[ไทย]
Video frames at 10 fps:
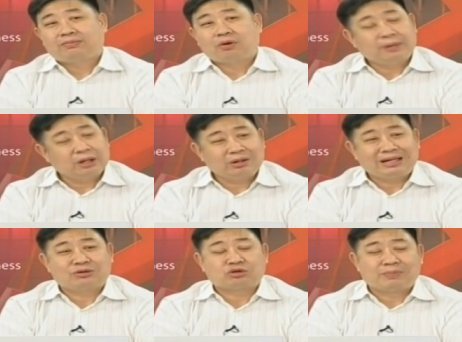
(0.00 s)
ผมก็ต้อง
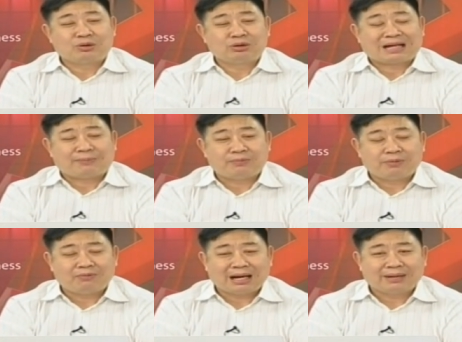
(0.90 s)
เรียนตรงๆบางคนถามผม
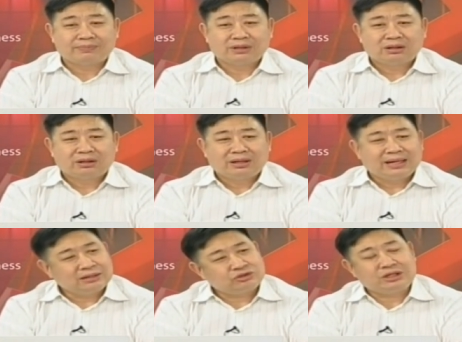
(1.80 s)
บอกว่า
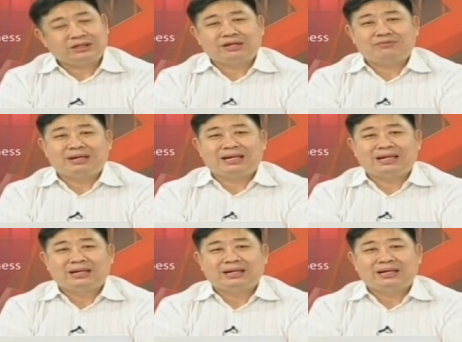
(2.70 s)
เอ๊ะสื่อทีวี